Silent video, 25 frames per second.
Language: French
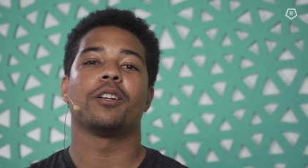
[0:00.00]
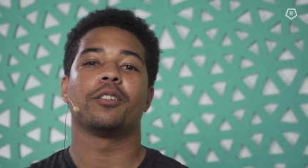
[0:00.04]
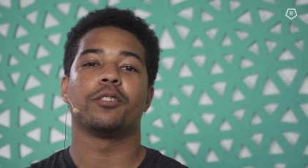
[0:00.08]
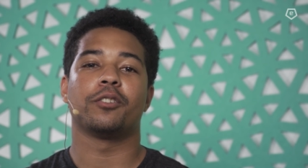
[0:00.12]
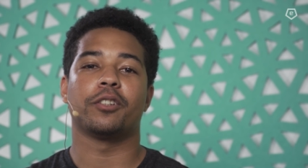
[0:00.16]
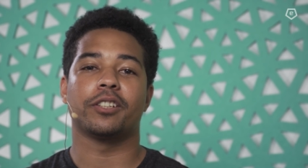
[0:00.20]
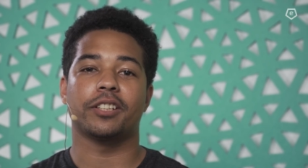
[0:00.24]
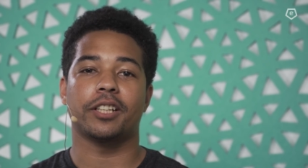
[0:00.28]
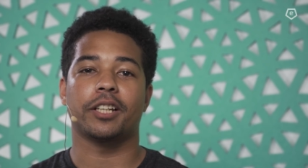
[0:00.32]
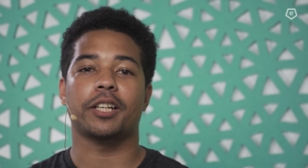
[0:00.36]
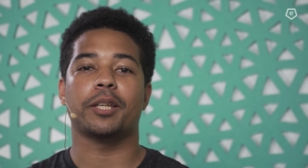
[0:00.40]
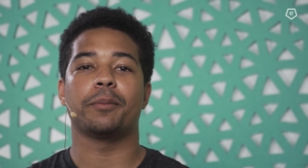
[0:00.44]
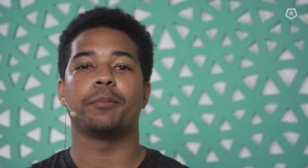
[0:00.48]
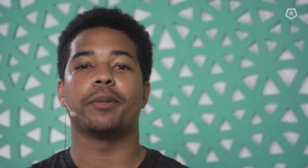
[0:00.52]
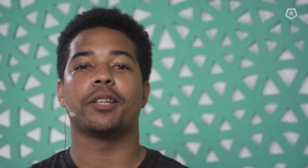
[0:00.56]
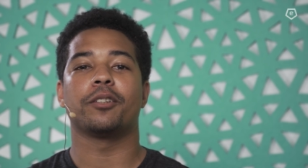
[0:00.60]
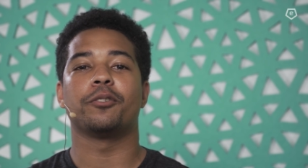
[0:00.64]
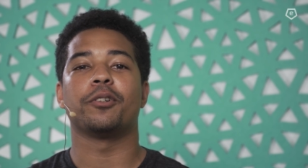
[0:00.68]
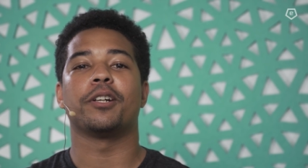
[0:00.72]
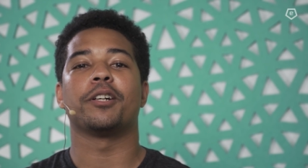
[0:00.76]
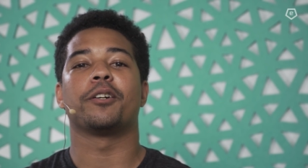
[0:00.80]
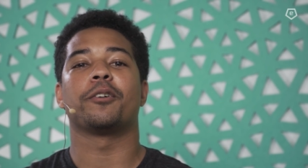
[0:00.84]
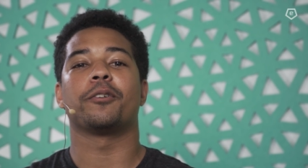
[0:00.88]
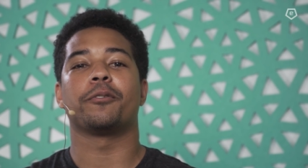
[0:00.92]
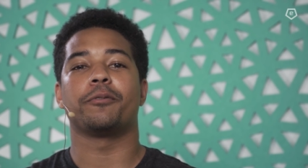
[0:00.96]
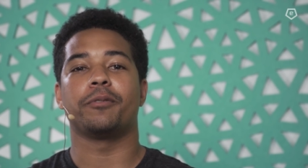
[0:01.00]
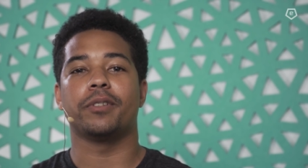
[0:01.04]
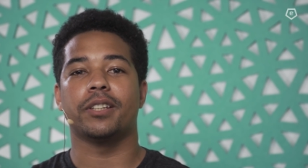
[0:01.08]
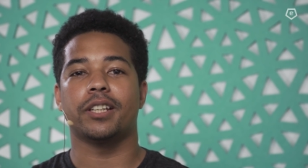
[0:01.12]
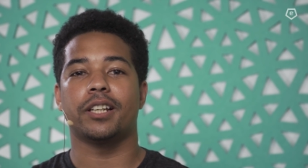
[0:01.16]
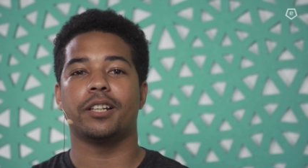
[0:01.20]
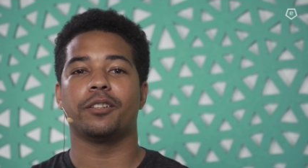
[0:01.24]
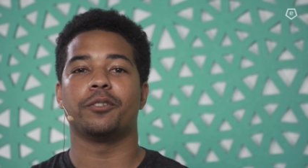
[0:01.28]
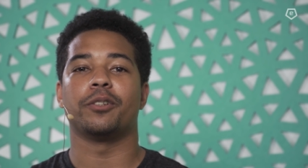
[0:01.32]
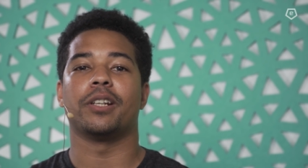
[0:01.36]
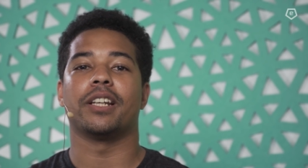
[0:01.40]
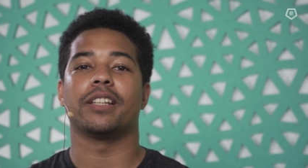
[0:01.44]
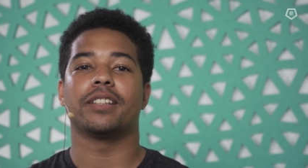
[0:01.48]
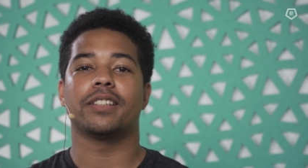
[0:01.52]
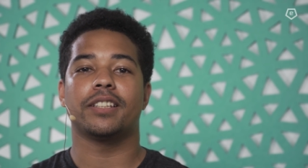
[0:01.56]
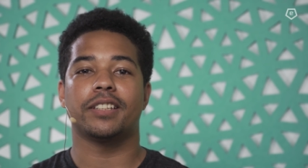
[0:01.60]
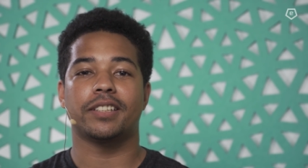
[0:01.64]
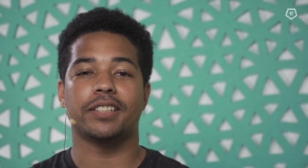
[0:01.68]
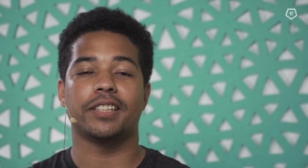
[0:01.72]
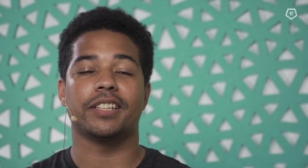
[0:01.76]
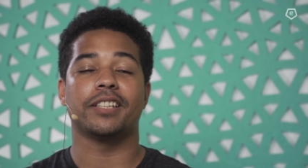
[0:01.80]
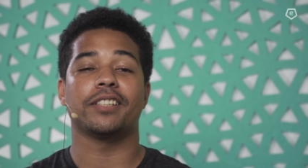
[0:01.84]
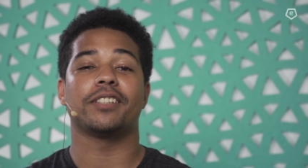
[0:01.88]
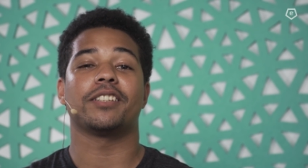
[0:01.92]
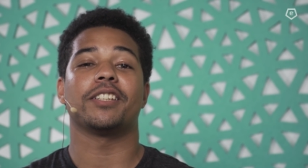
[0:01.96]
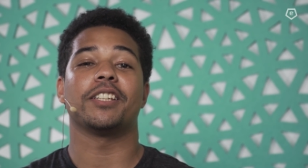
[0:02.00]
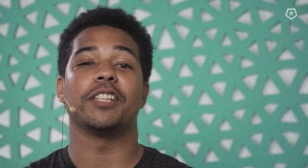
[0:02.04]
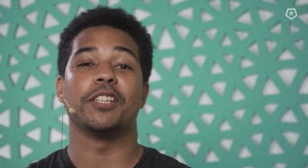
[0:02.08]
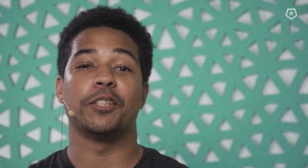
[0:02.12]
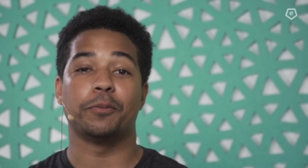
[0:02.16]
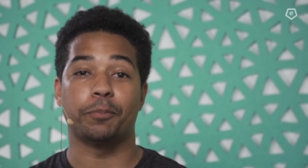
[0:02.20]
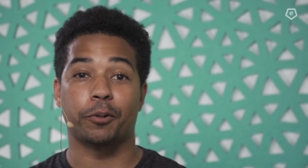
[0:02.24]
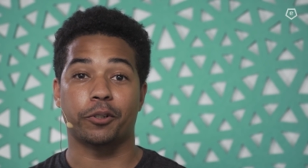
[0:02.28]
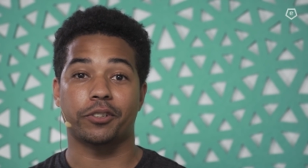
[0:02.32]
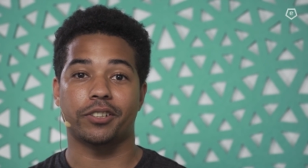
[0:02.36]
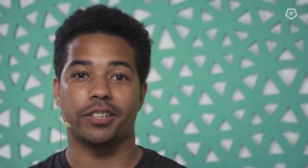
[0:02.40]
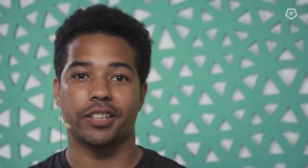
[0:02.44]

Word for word: dans un remake de la grande finale de la TCS eSports